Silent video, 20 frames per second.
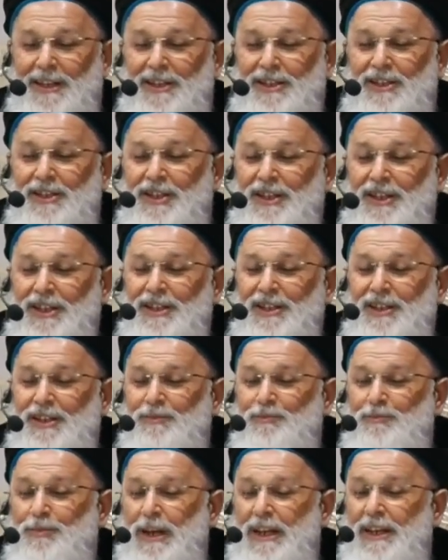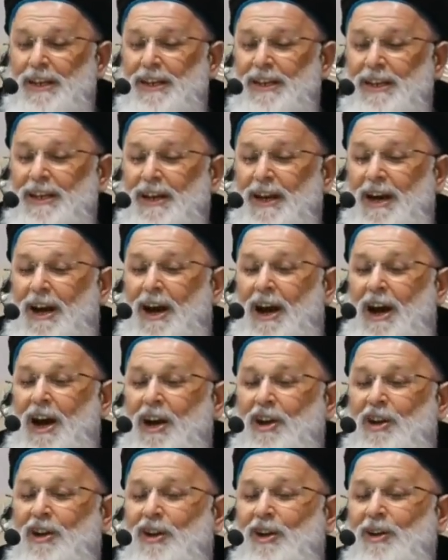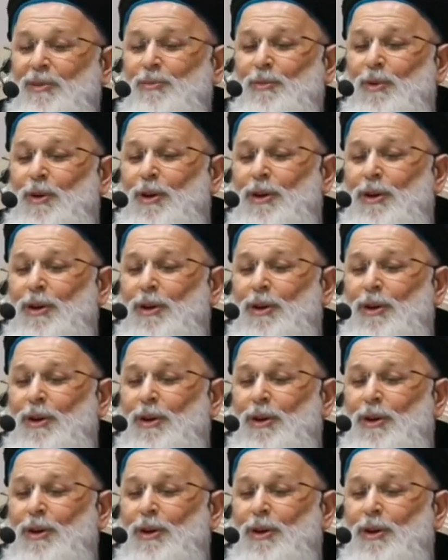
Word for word: Siz beni hakkım